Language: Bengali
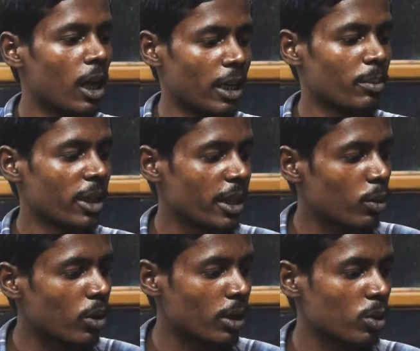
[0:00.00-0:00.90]
আর এমনি
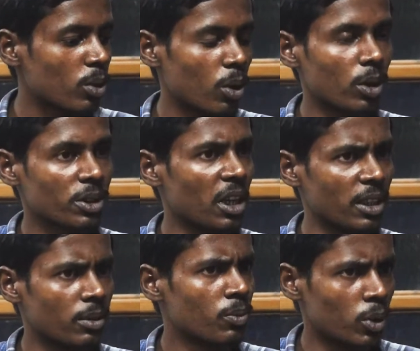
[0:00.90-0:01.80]
রেগুলার তো গড়
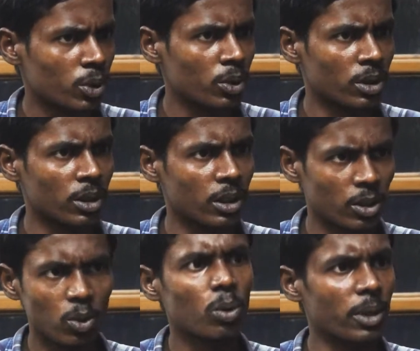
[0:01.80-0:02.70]
ষাট পঁয়ষট্টি
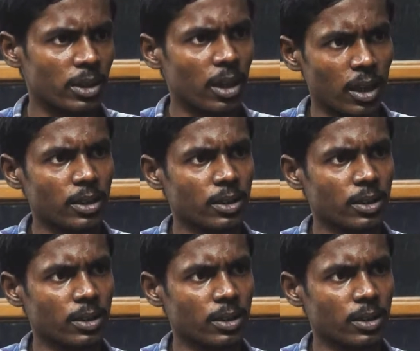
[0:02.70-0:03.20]
এইরকম আইন